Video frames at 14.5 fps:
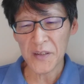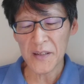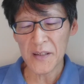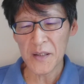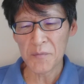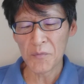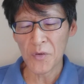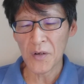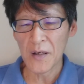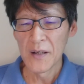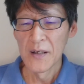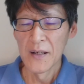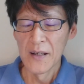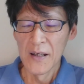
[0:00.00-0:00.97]
懸念
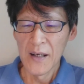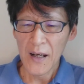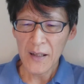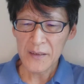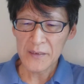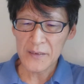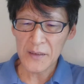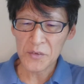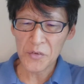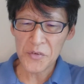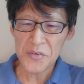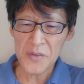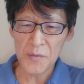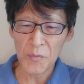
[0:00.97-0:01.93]
もあった
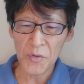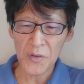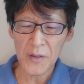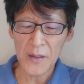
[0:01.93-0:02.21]
としても、